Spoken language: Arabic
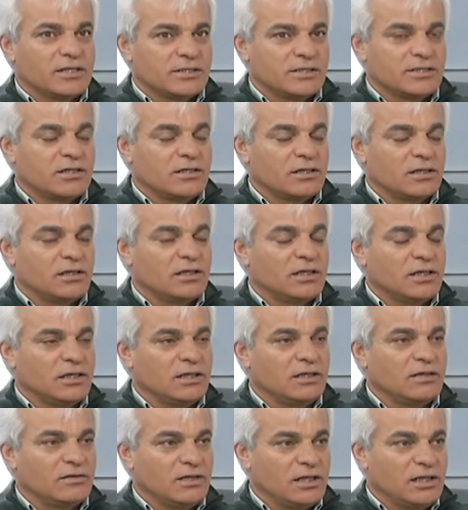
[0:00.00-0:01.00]

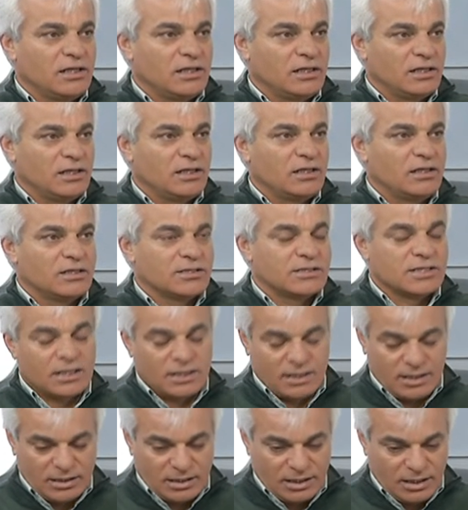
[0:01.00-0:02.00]
السرطانيه
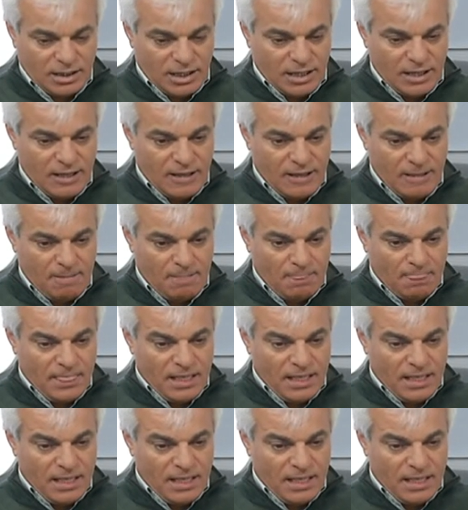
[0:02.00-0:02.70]
لسرطان الرئه